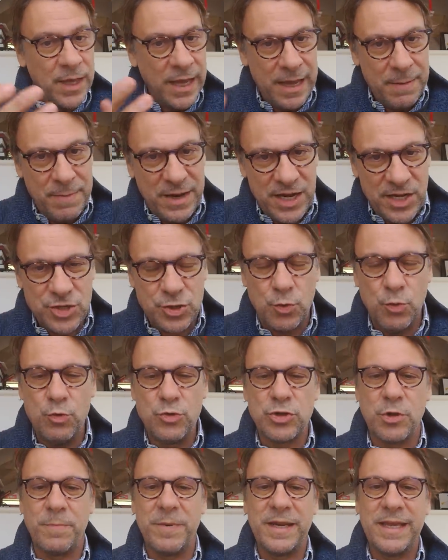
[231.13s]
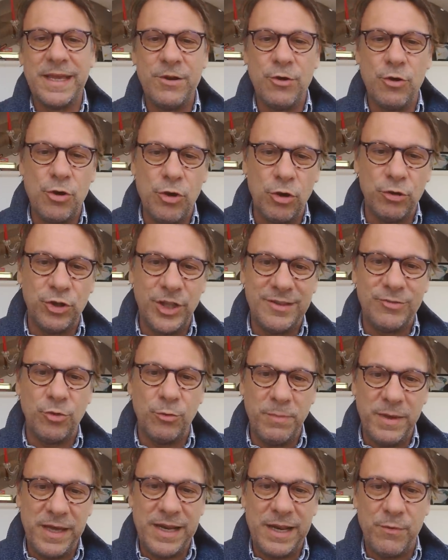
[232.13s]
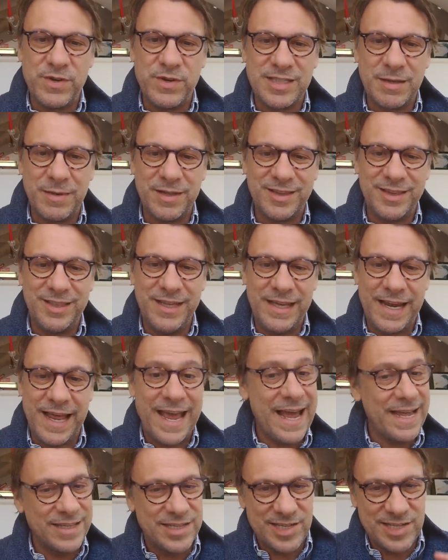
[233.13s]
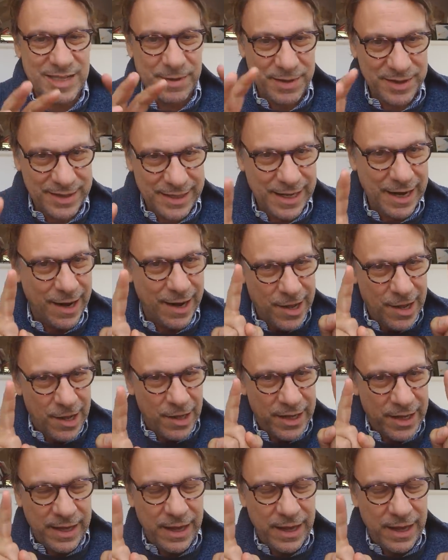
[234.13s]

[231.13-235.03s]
e me ne scuso perché non l'ho detto detto bene questa mattina e anzi stamattina eh,